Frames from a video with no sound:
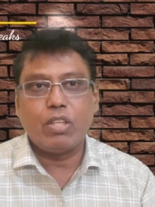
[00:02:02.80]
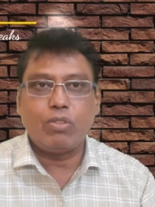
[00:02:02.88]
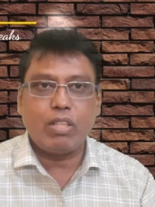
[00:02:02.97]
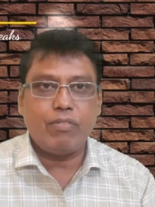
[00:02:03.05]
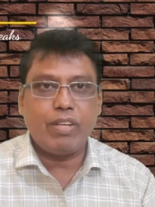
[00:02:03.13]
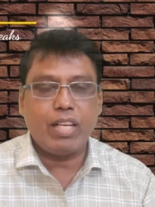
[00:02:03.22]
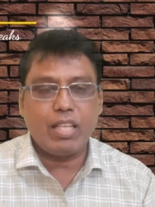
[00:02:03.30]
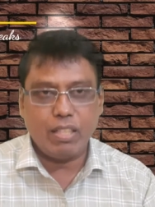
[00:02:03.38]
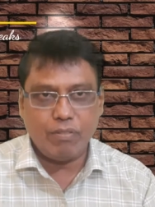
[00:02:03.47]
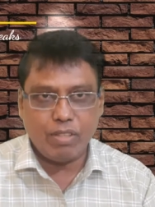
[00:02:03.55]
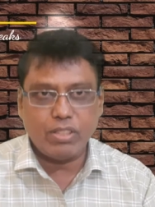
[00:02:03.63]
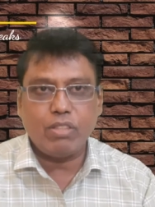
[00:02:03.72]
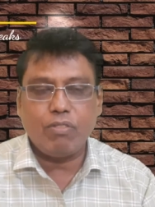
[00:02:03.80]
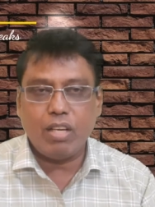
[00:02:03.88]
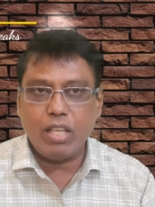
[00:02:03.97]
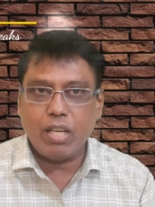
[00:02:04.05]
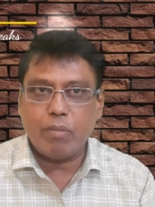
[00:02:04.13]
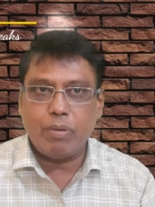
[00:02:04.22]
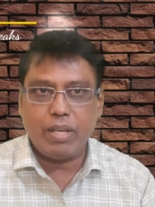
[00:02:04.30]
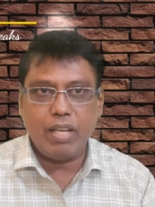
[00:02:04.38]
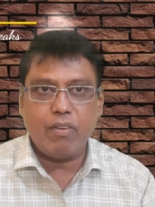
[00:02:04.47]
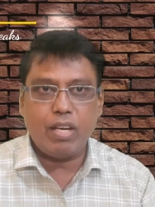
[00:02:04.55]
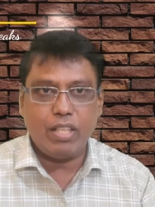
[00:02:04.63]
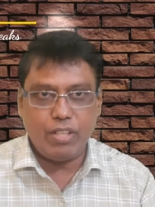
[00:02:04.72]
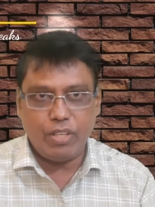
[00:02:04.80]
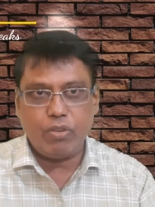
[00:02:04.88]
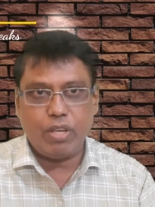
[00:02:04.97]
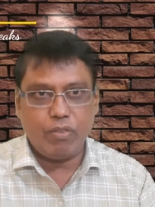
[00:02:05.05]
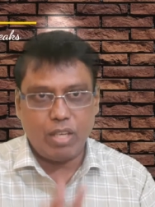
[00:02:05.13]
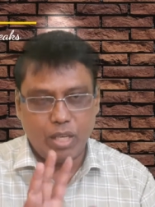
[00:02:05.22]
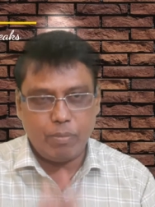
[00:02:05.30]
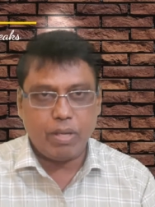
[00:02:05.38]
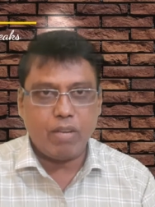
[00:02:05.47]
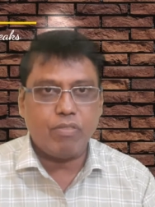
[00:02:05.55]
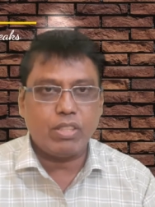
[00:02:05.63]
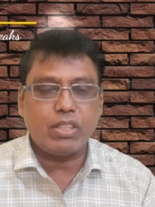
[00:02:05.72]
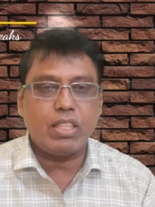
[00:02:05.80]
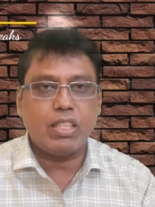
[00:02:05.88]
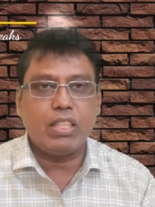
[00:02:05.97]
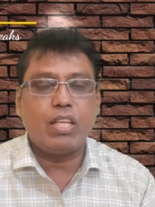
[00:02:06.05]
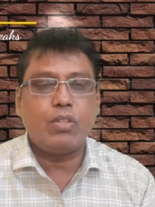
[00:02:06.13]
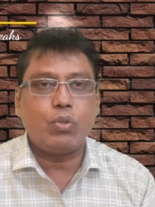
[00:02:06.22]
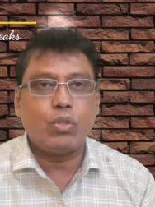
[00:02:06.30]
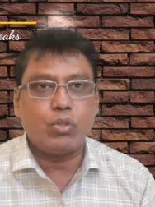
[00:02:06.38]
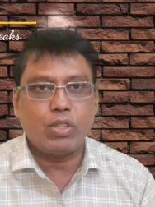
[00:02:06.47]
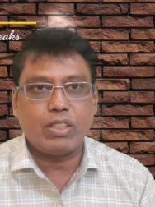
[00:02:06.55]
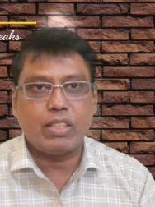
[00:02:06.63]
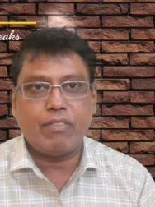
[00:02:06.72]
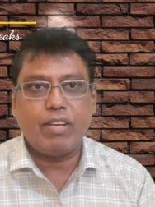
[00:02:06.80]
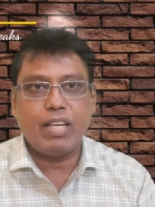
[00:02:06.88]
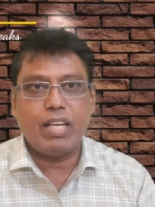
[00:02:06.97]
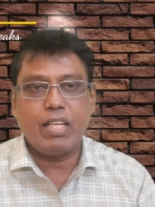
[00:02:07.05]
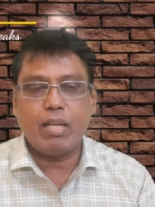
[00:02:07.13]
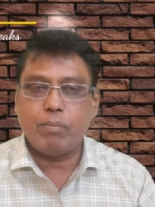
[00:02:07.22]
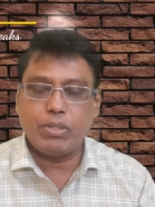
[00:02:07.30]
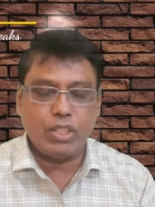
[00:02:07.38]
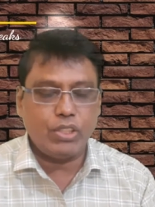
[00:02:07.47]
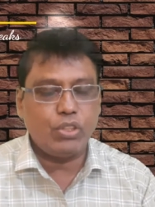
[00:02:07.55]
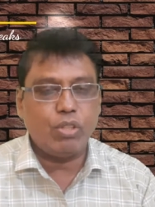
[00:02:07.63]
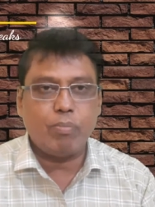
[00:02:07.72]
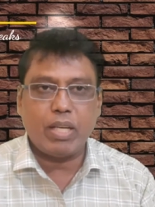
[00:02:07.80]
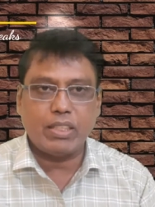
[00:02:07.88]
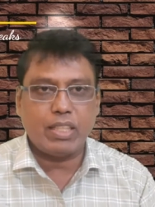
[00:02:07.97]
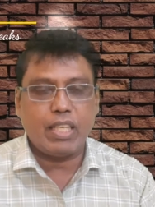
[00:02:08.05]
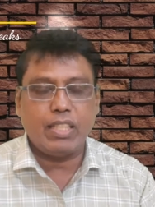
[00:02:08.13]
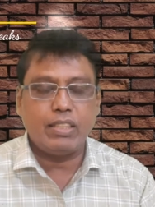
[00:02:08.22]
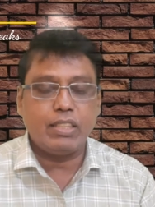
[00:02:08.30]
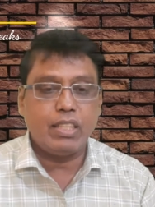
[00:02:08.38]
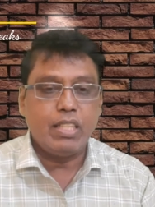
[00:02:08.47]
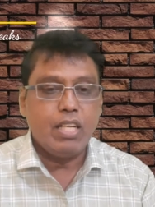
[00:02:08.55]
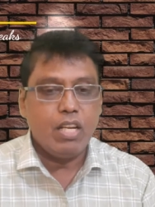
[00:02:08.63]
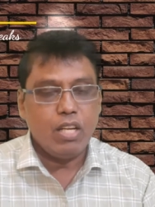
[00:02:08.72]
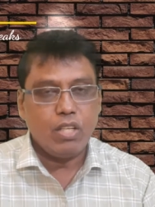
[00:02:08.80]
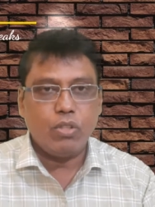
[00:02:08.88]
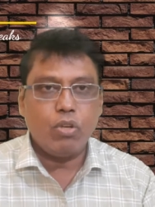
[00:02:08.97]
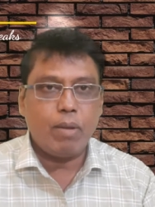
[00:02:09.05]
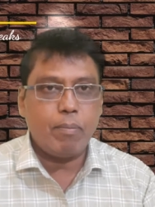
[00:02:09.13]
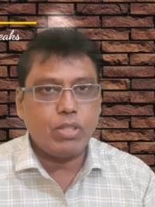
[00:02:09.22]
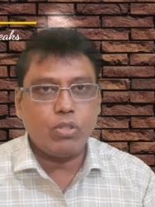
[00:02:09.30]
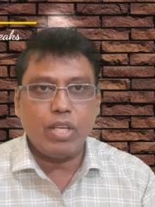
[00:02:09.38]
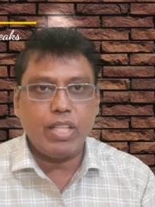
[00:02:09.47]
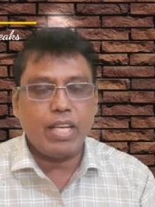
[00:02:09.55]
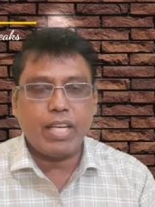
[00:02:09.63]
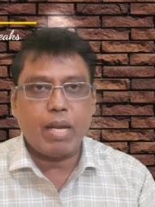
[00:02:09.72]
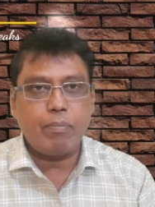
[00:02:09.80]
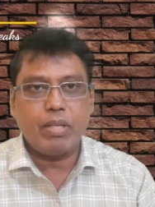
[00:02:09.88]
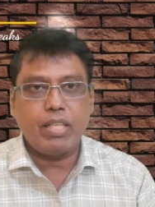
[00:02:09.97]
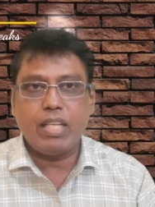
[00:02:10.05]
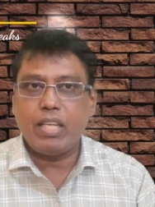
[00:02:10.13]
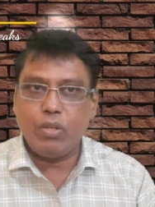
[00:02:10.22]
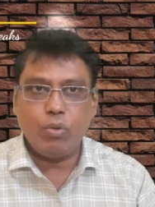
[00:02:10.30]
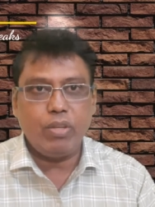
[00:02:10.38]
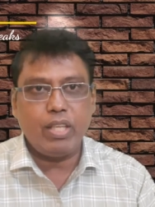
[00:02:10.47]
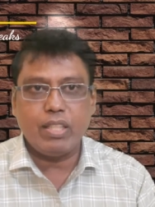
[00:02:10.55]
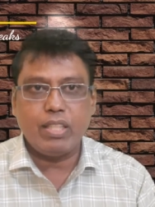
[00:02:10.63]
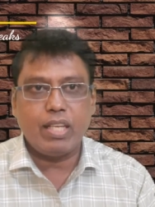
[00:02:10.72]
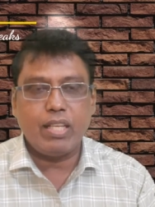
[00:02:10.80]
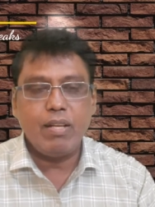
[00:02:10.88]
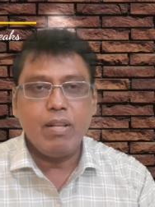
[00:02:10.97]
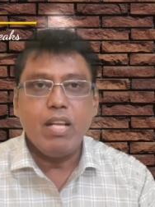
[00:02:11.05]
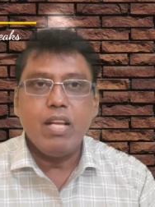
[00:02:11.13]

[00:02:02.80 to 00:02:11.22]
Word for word: சவுத் ஆஃப்ரிக்கா அதான் ஃபஸ்ட் வேர்ல்டு கப் இந்தியாவில் நடந்தது டி டுவெண்ட்டி வேர்ல்டு கப்புக்கு ஃபஸ்ட்டு அதுதான் டூ தௌசண்ட் செவனில் நம்ம ஜெயிச்சோம் பாகிஸ்தான் அடிச்சு தோ எம்எஸ் தோனி தான் கேப்டன் அதில் யூ e இருந்தார்